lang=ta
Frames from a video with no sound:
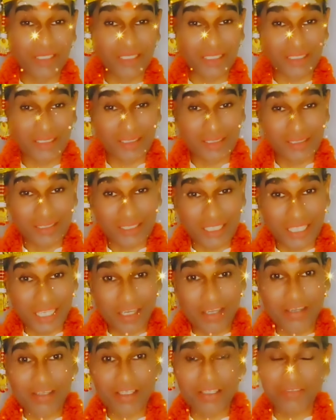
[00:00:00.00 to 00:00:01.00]
இது
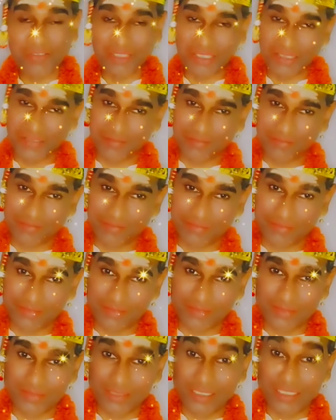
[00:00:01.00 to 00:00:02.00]
ஞான வேல்
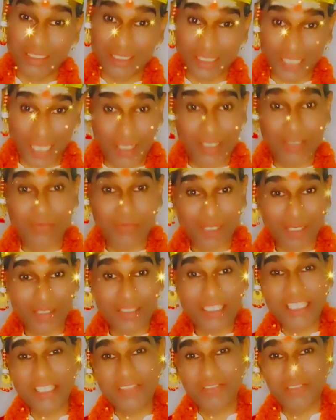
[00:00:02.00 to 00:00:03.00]

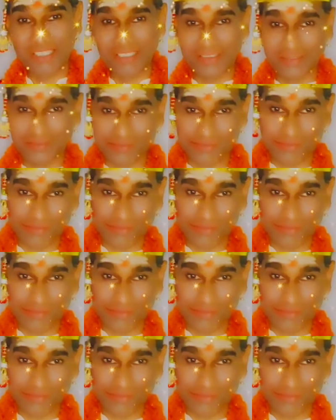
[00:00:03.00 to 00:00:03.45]
ஞானமாகிய வேல்